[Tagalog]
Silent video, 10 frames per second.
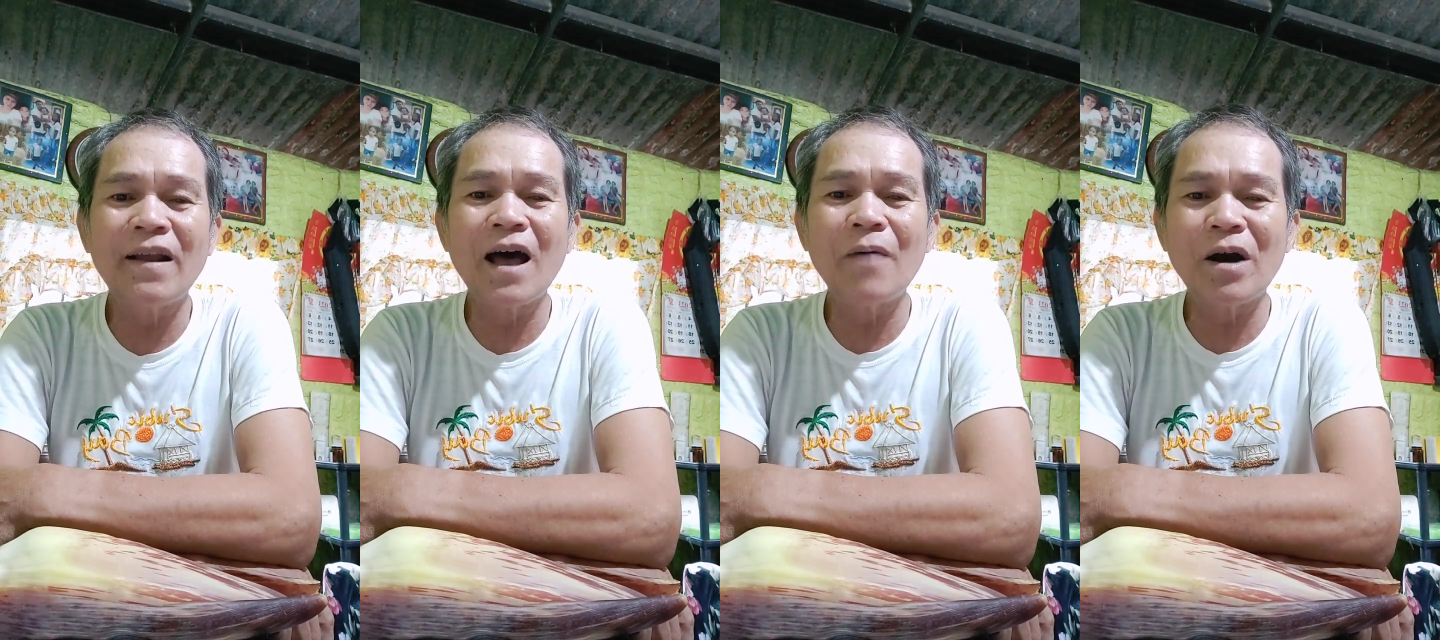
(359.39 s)

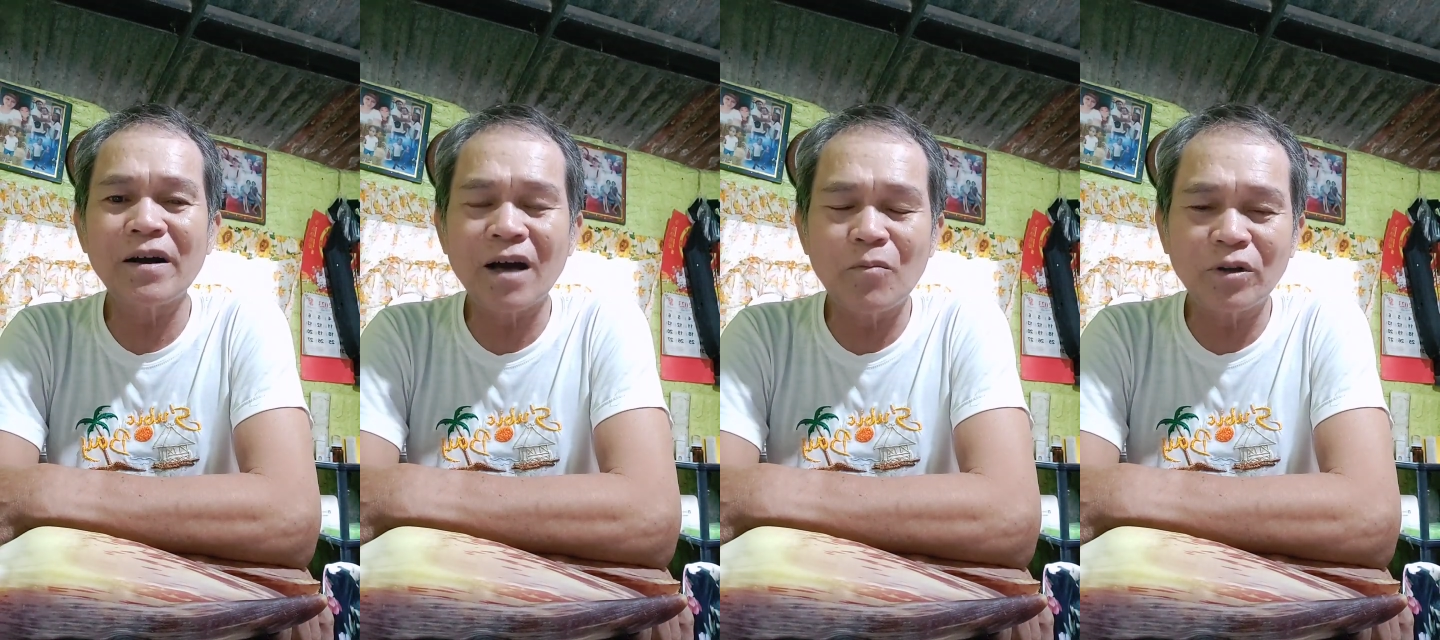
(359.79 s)

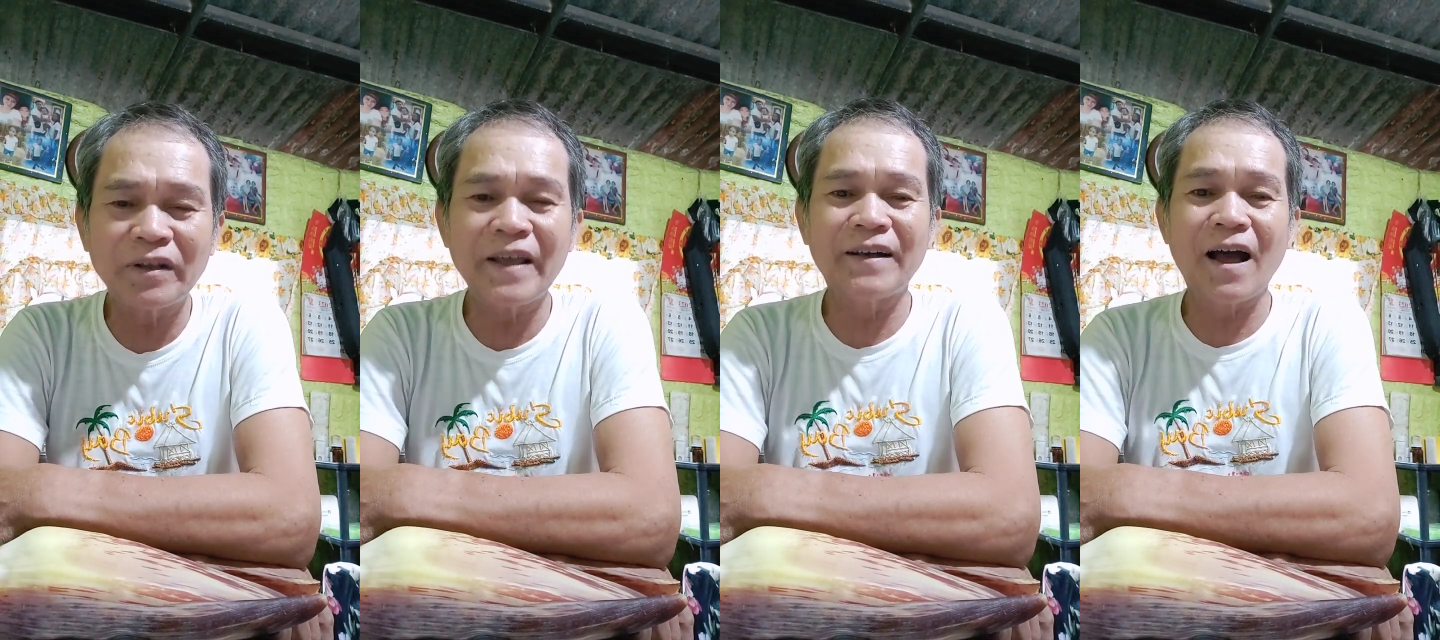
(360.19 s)
halamang gamot
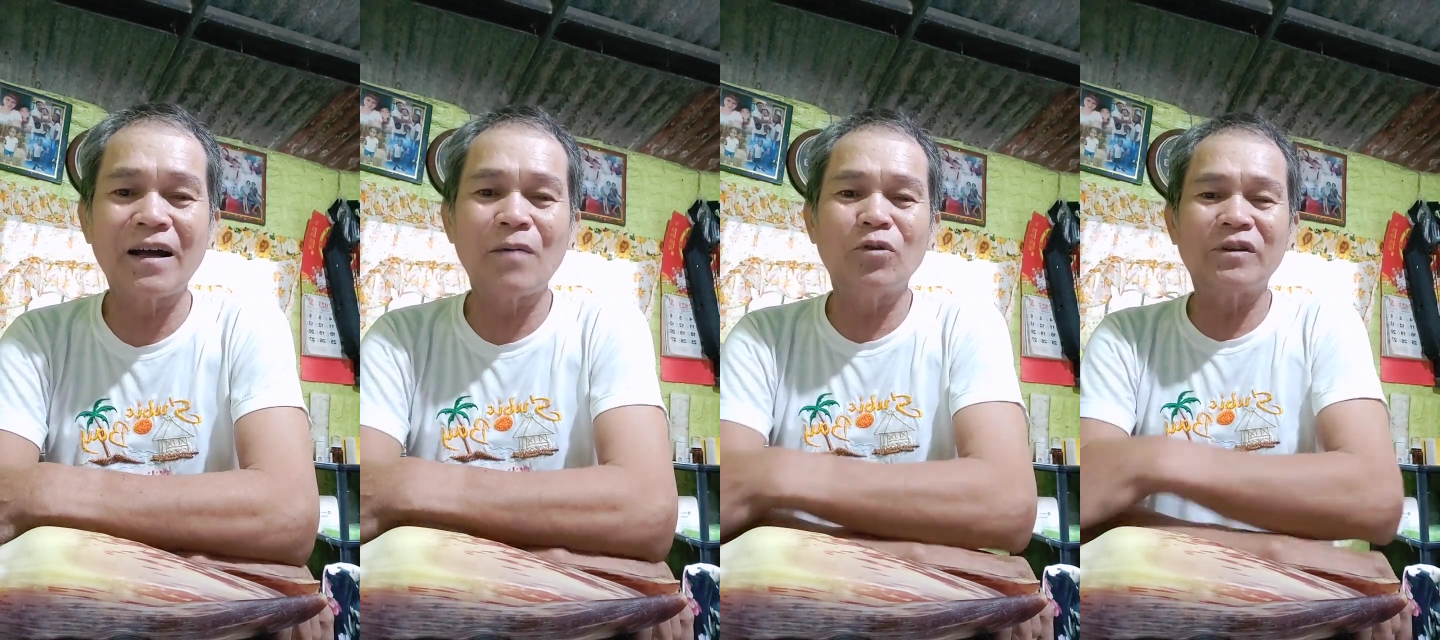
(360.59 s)
na
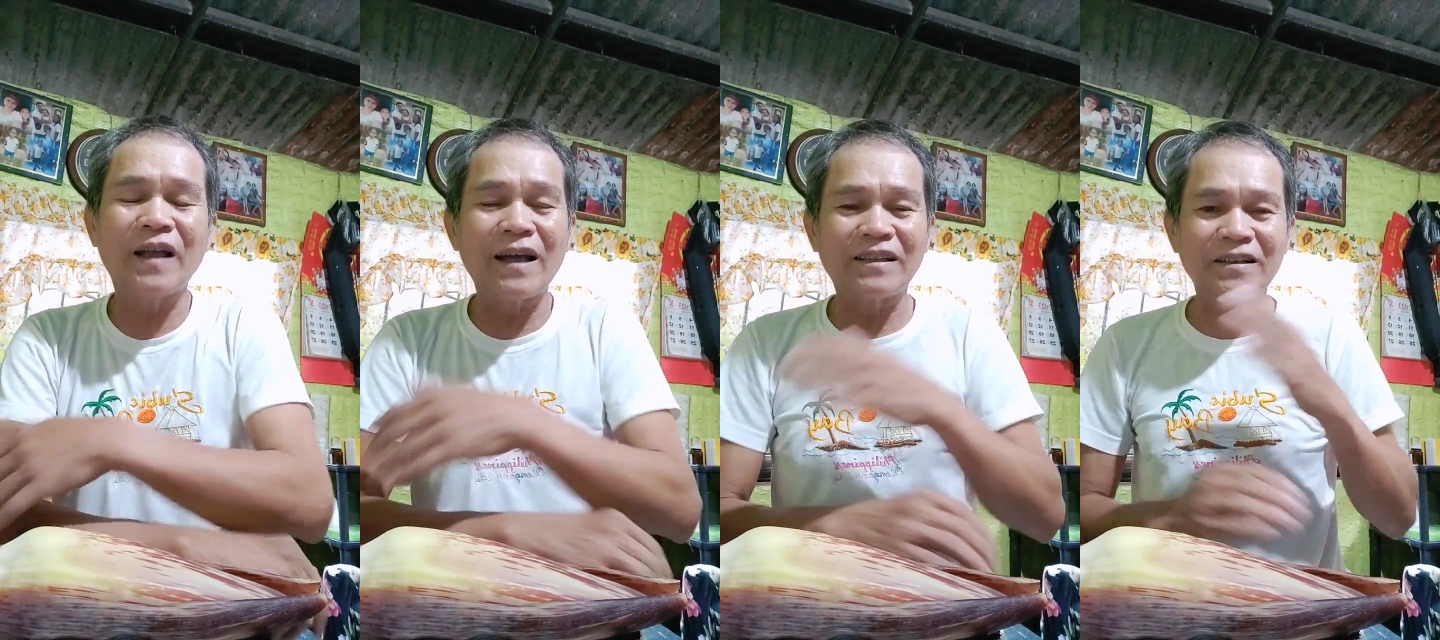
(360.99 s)
igagamot
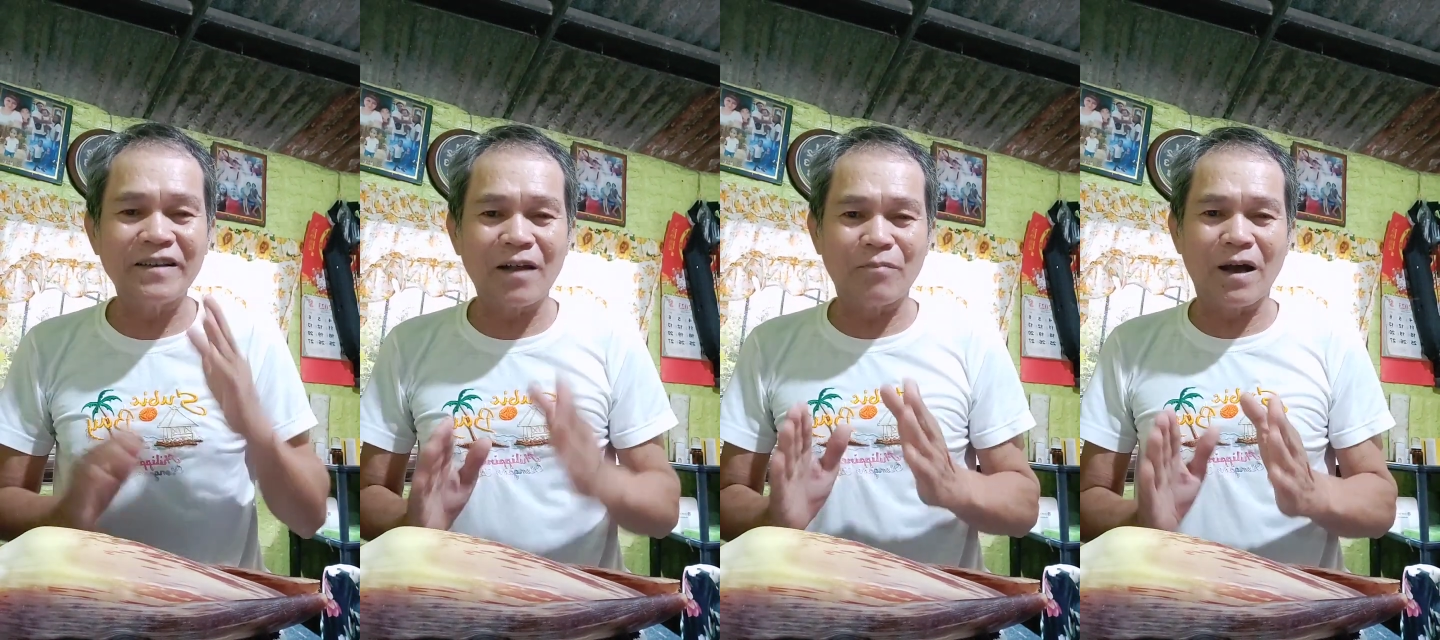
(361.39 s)
natin
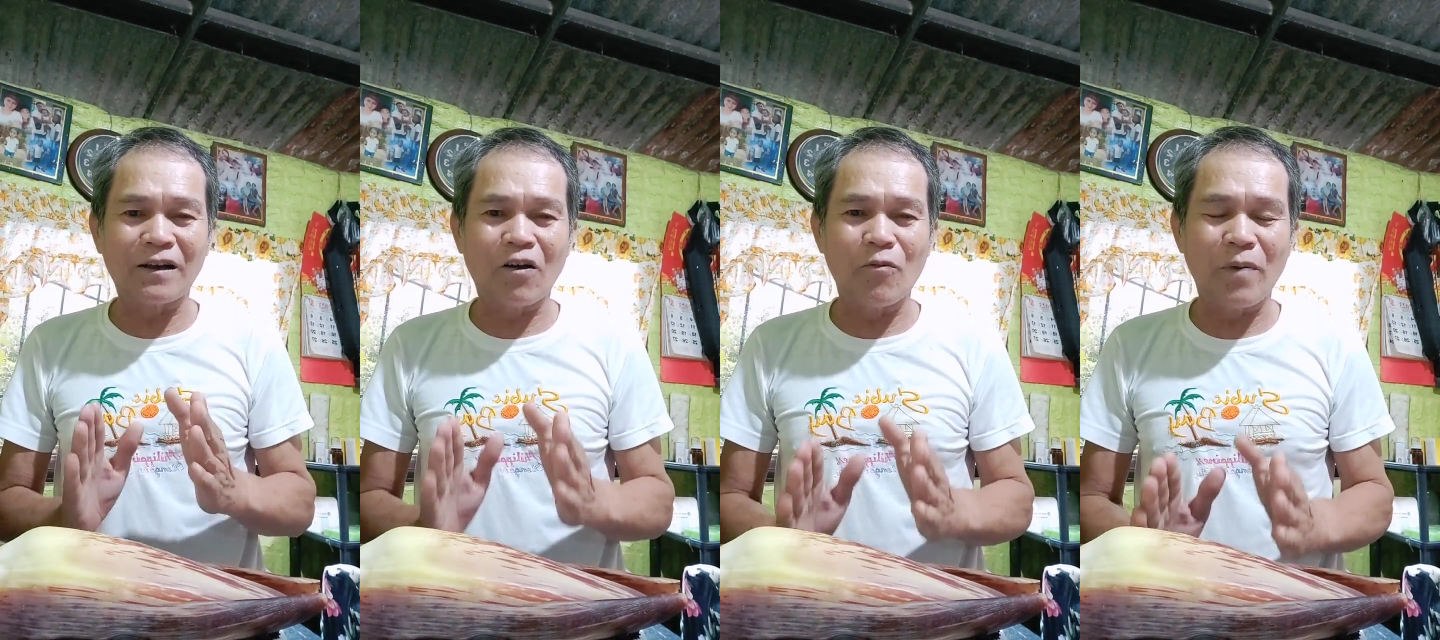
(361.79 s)
yan
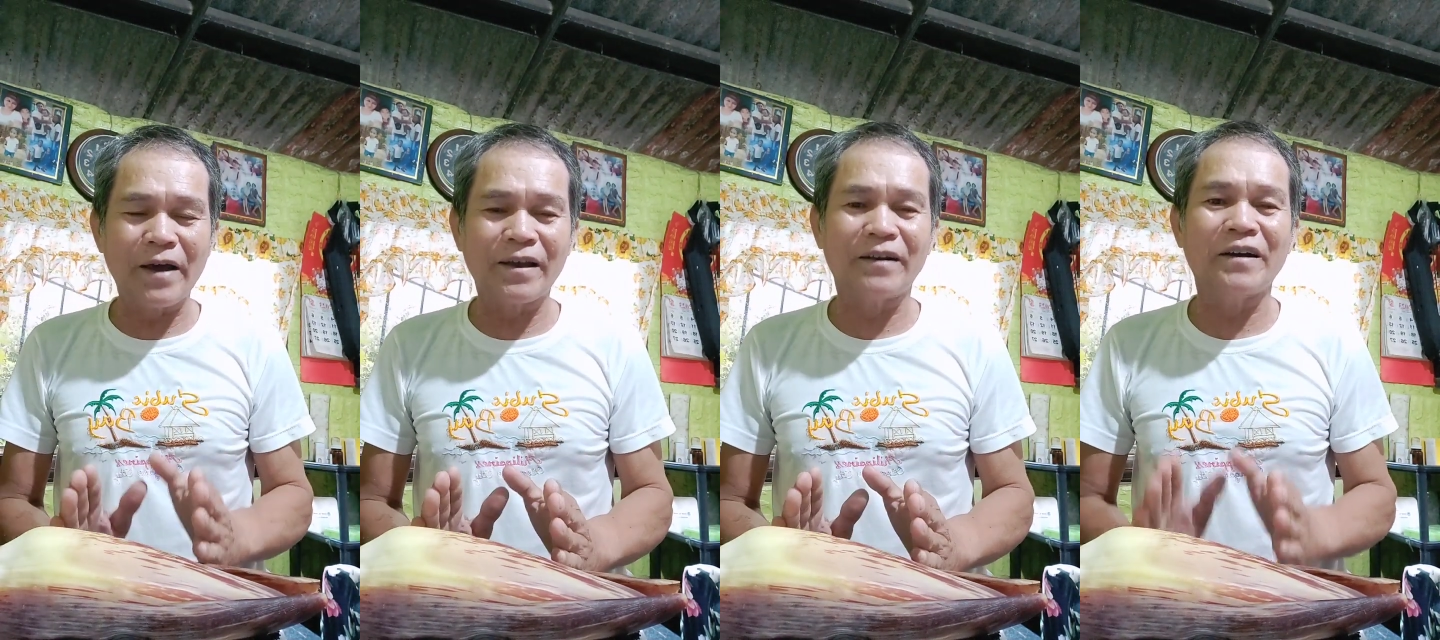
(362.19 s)
mga kaubayan